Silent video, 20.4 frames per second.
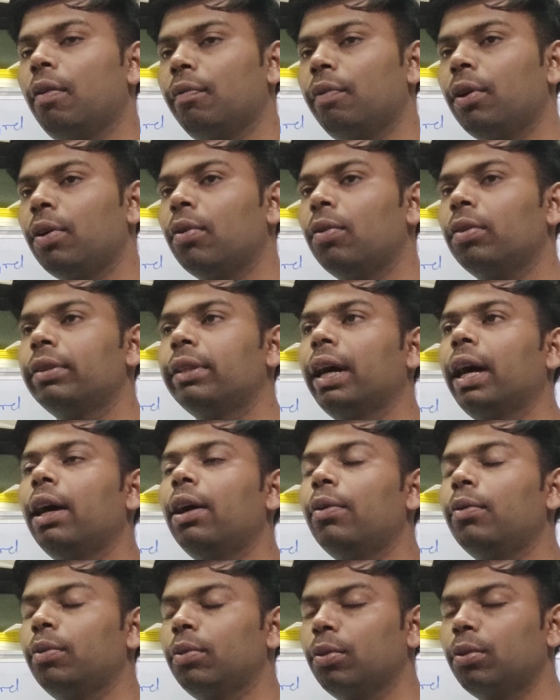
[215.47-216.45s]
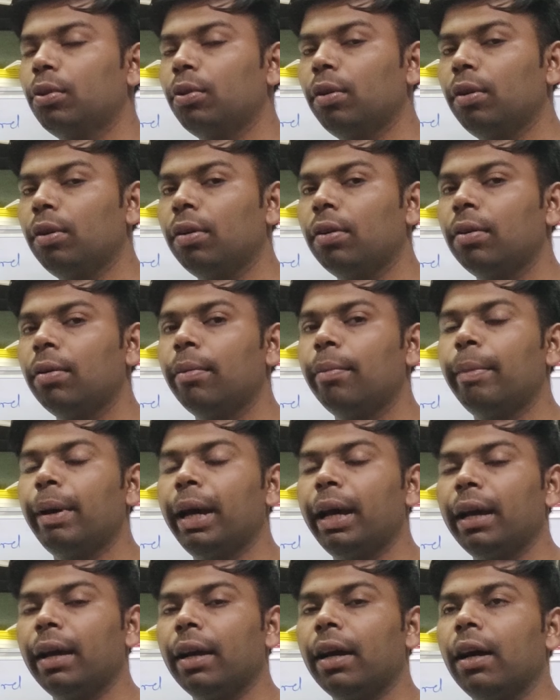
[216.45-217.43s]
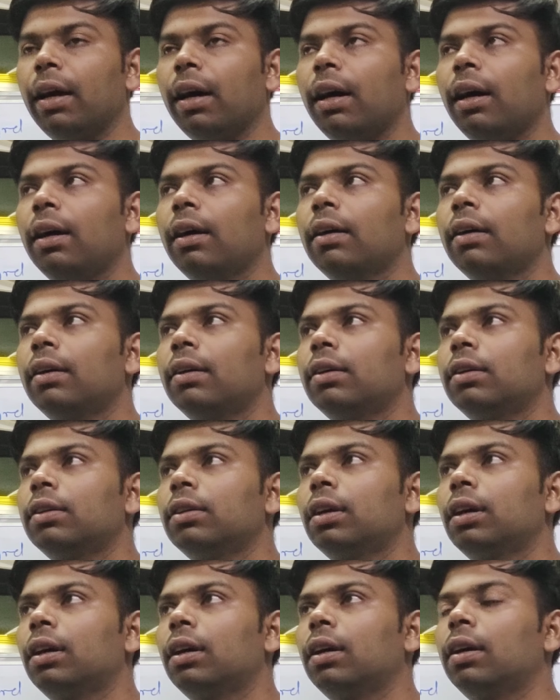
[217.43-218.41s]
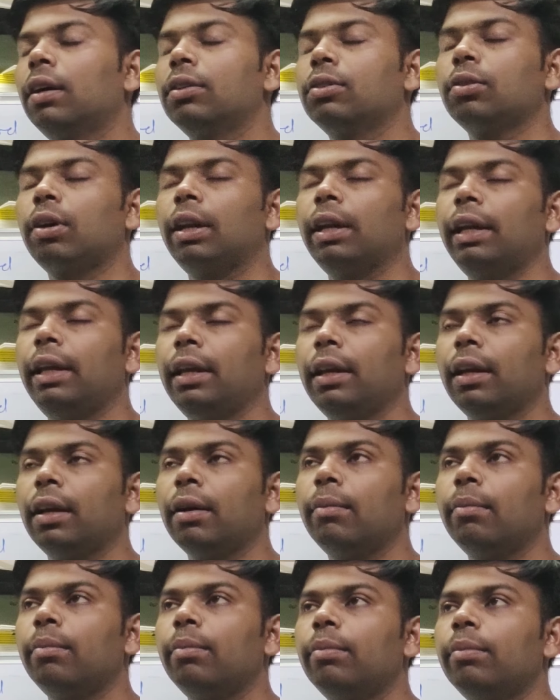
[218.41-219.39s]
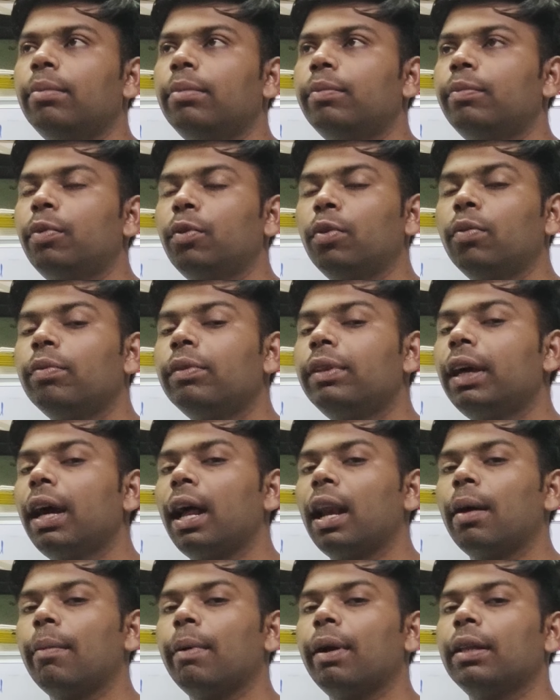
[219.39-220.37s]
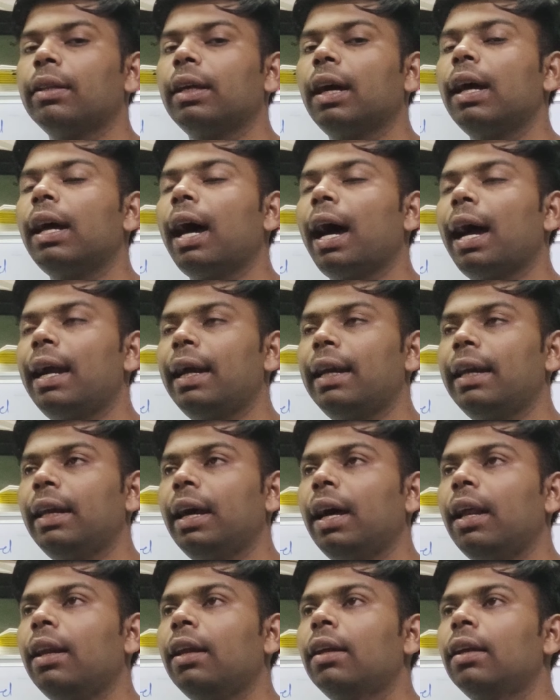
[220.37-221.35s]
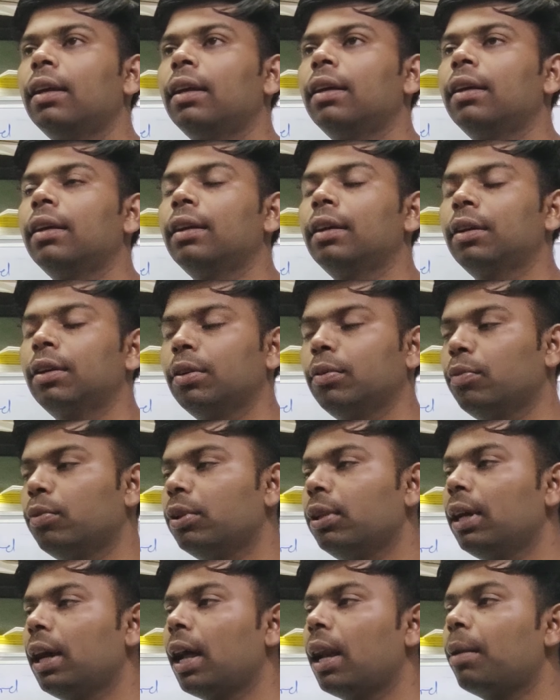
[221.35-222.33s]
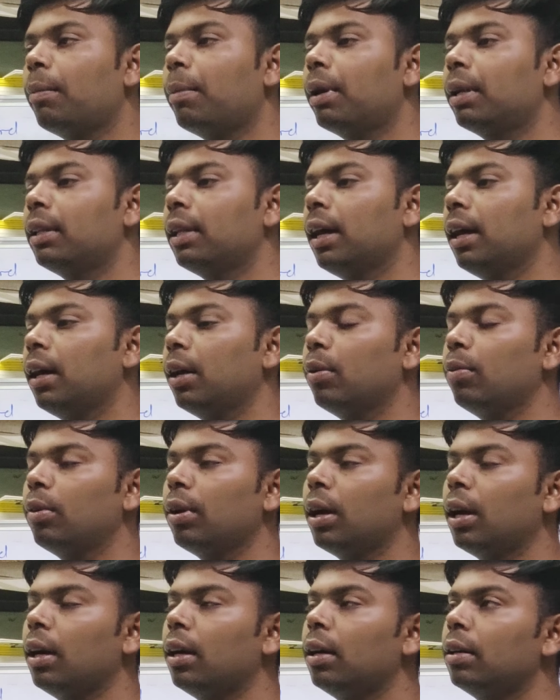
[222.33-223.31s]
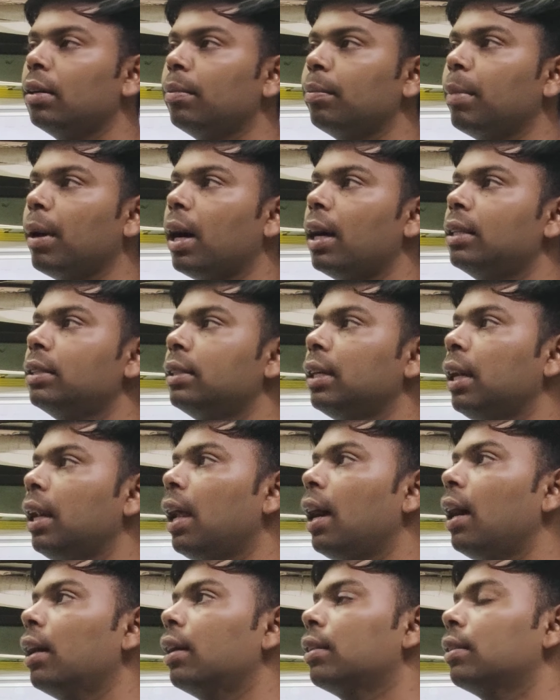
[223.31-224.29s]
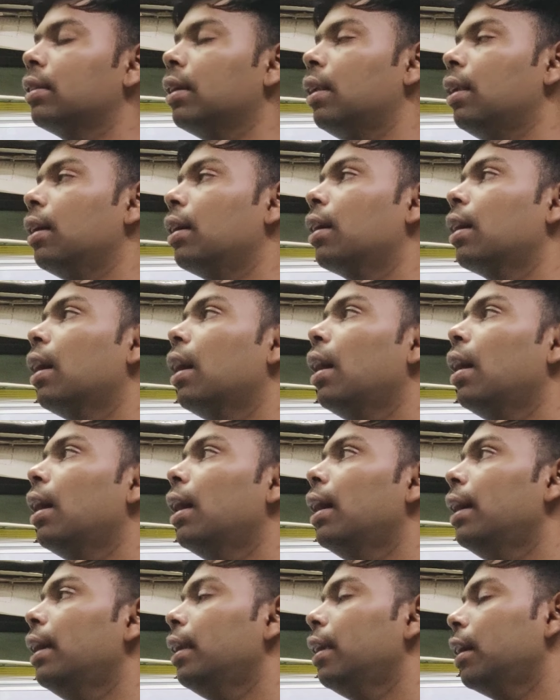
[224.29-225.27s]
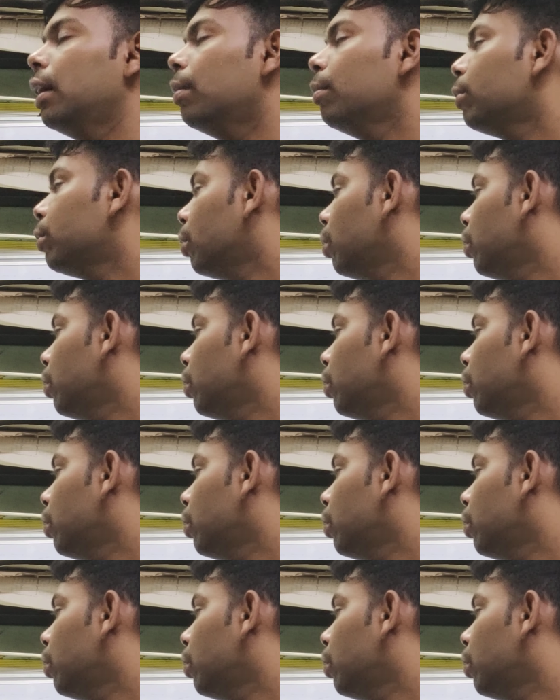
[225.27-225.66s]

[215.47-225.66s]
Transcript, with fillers: ऑफर होता है उनको बैंक का सॉरी इनकम प्रूफ दिखाना पड़ता है आई टी आर वो दिखाना पड़ता है अगर उनका पाँच छः लाख तलक का है इनकम